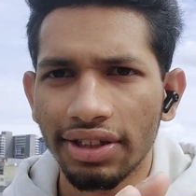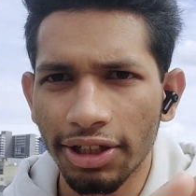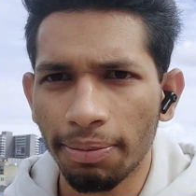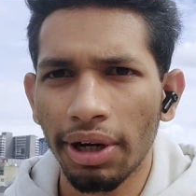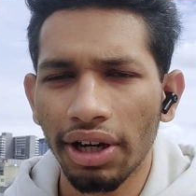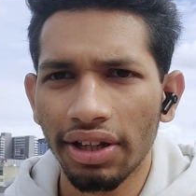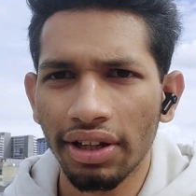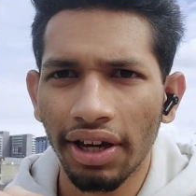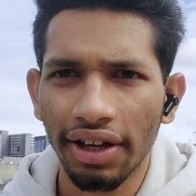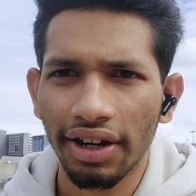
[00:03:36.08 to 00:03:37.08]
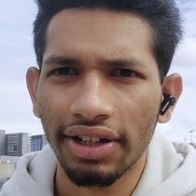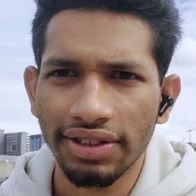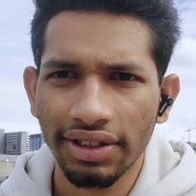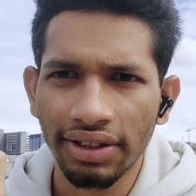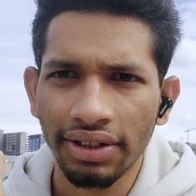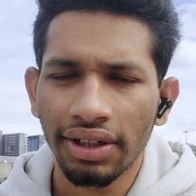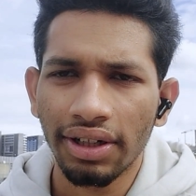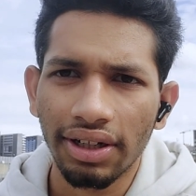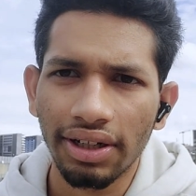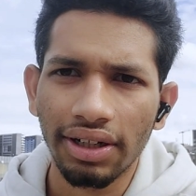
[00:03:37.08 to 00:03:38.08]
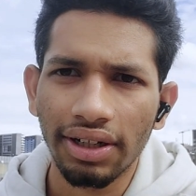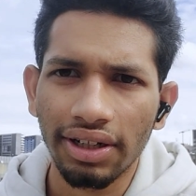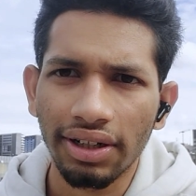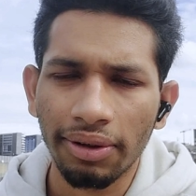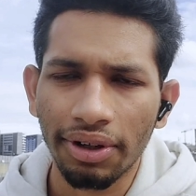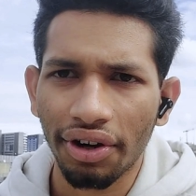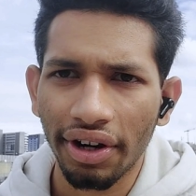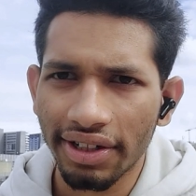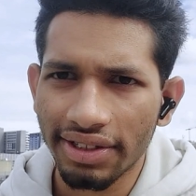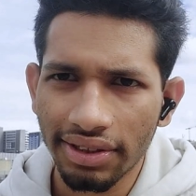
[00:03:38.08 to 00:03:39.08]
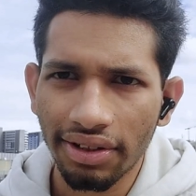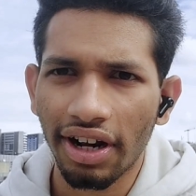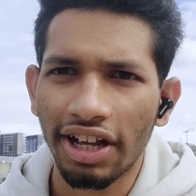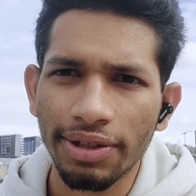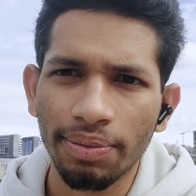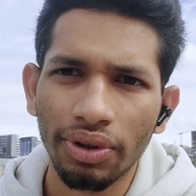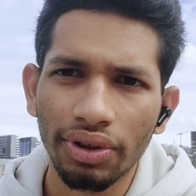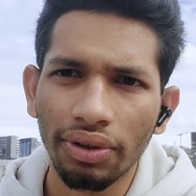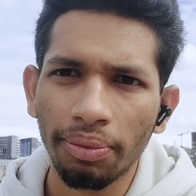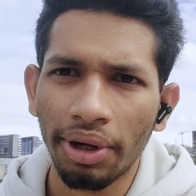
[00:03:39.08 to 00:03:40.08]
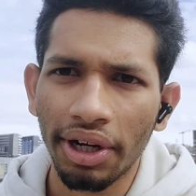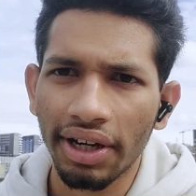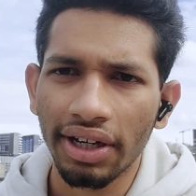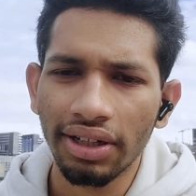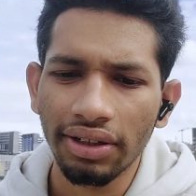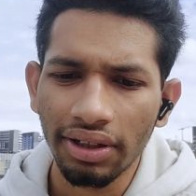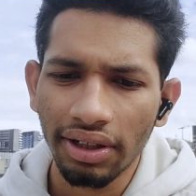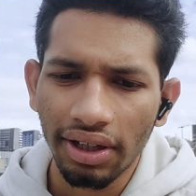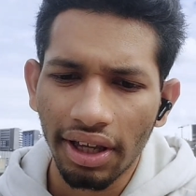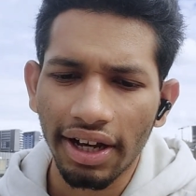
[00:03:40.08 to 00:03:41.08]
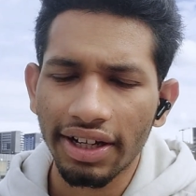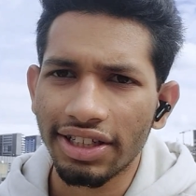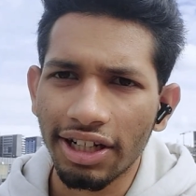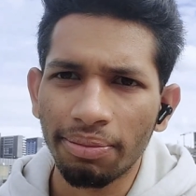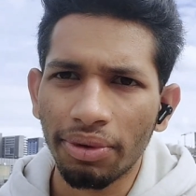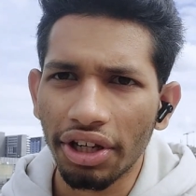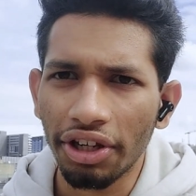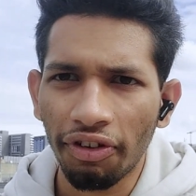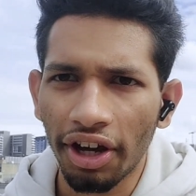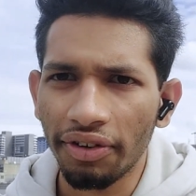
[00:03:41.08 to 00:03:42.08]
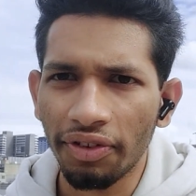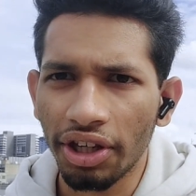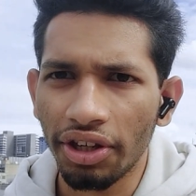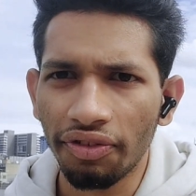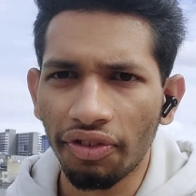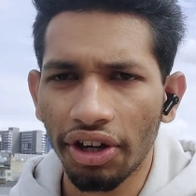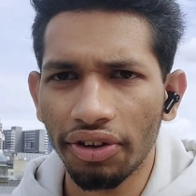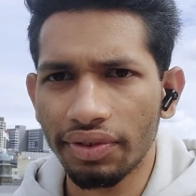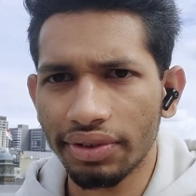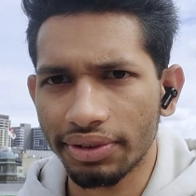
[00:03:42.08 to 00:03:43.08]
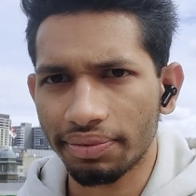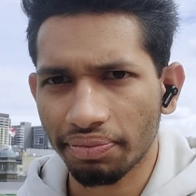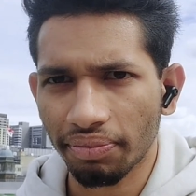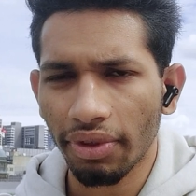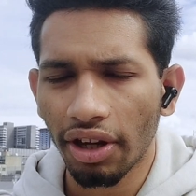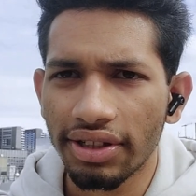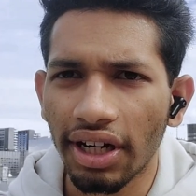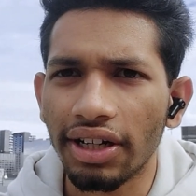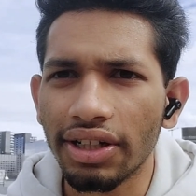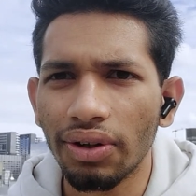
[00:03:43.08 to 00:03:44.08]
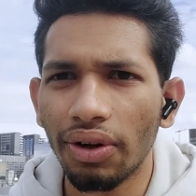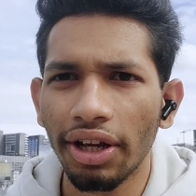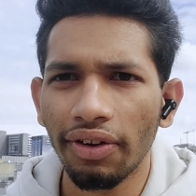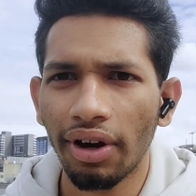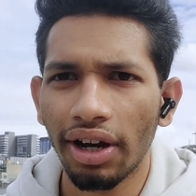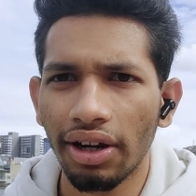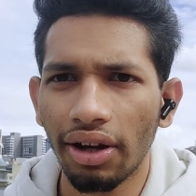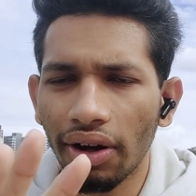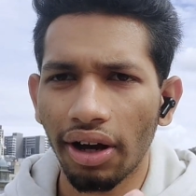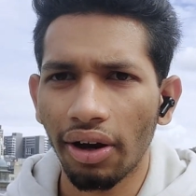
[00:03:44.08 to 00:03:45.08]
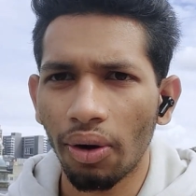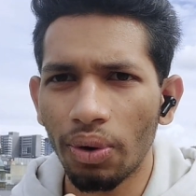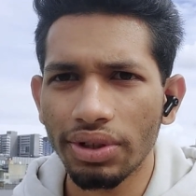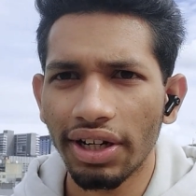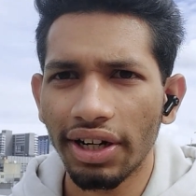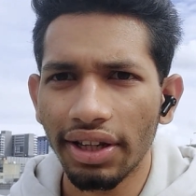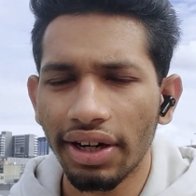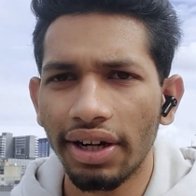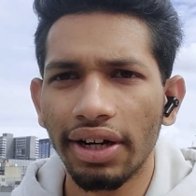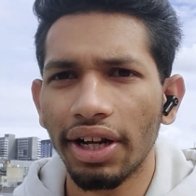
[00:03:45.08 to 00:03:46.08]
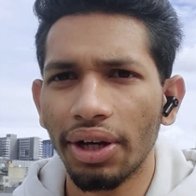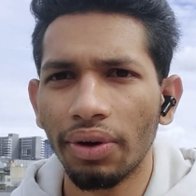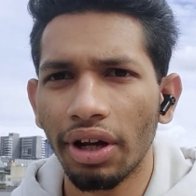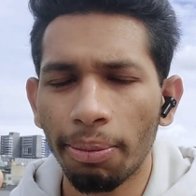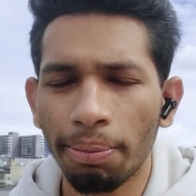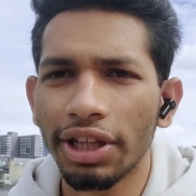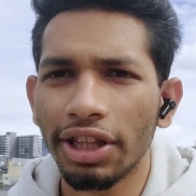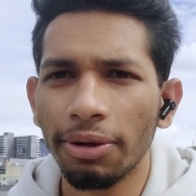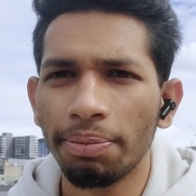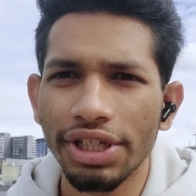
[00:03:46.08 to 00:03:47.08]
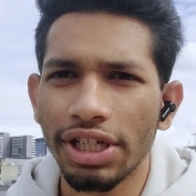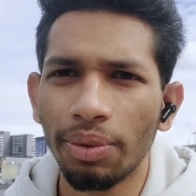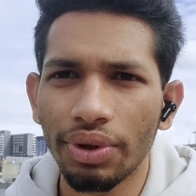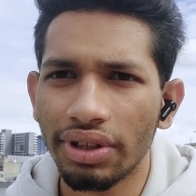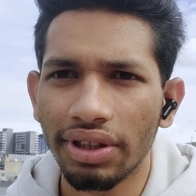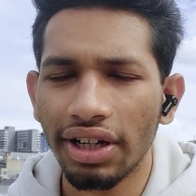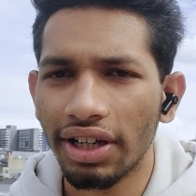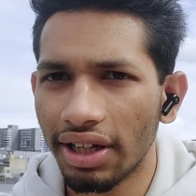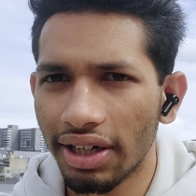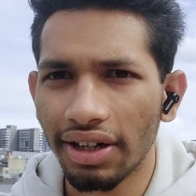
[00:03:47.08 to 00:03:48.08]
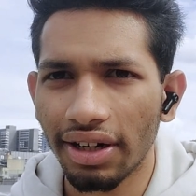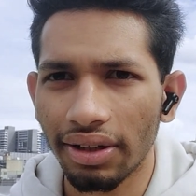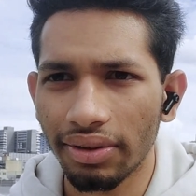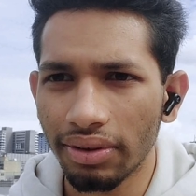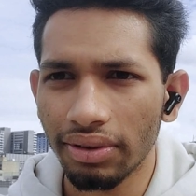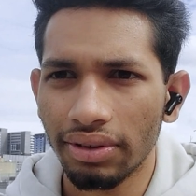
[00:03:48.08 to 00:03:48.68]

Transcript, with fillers: నేను చెప్పాను కదా అగ్రికల్చర్ ట్రేడ్స్ ట్రాన్స్పోర్ట్ మెడికల్ ఇంకా స్టెమ్ ఈ ఫైవ్ ఈ ఫైవ్ సెక్టర్స్లోనే వాళ్ళ యొక్క కోర్స్ అనేది రిలేటెడ్ అయి ఉండాలి అప్పుడైతేనే పీజీడబ్ల్యూ వస్తుంది లేదంటే రాదు